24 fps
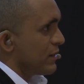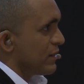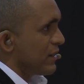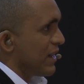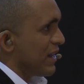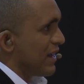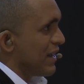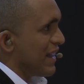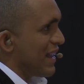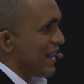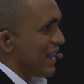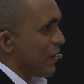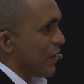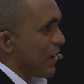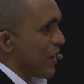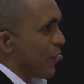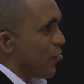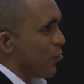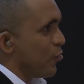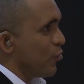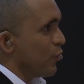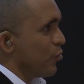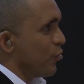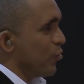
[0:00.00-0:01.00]
É, é, é
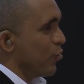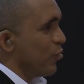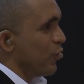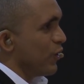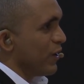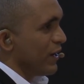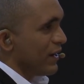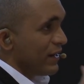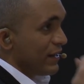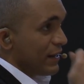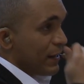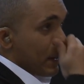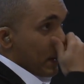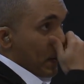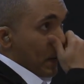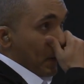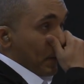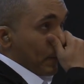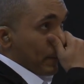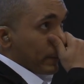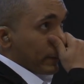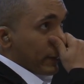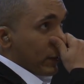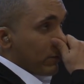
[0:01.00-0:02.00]
o
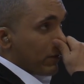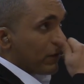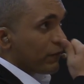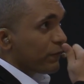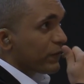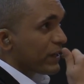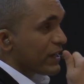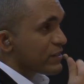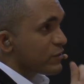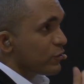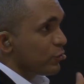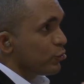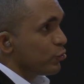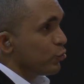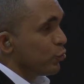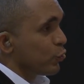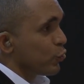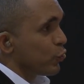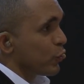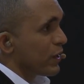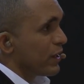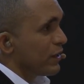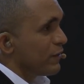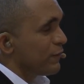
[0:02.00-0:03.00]
tem uma frase do
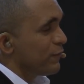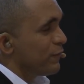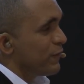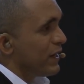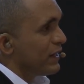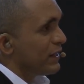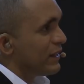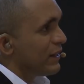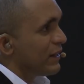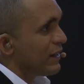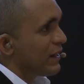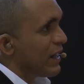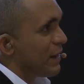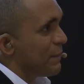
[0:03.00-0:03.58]
Turô que ele fala: